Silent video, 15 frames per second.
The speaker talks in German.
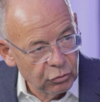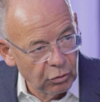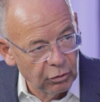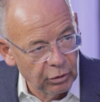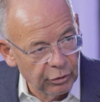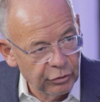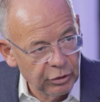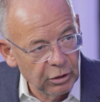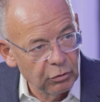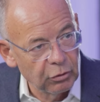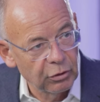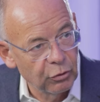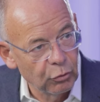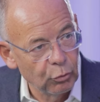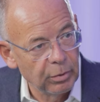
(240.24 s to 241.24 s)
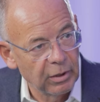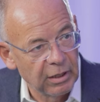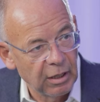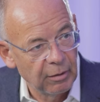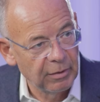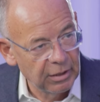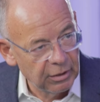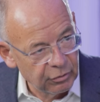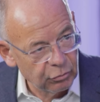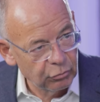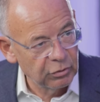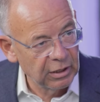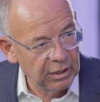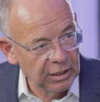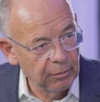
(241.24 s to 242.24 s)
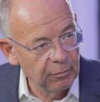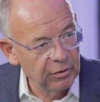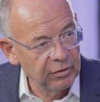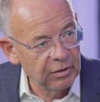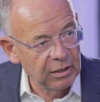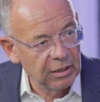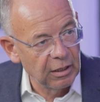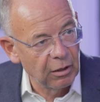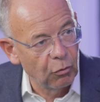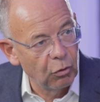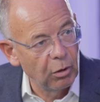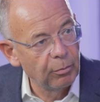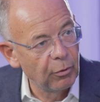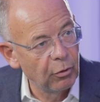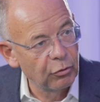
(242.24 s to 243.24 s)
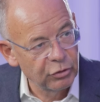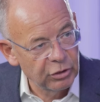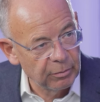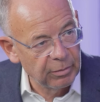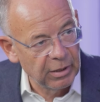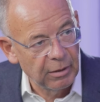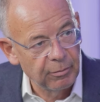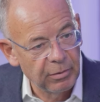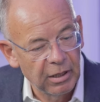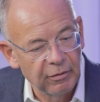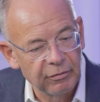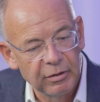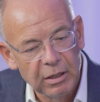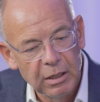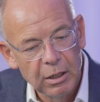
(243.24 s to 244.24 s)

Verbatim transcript: zu engagieren durch die Übernahme eines Unternehmens in der Rohrbranche Pipelife.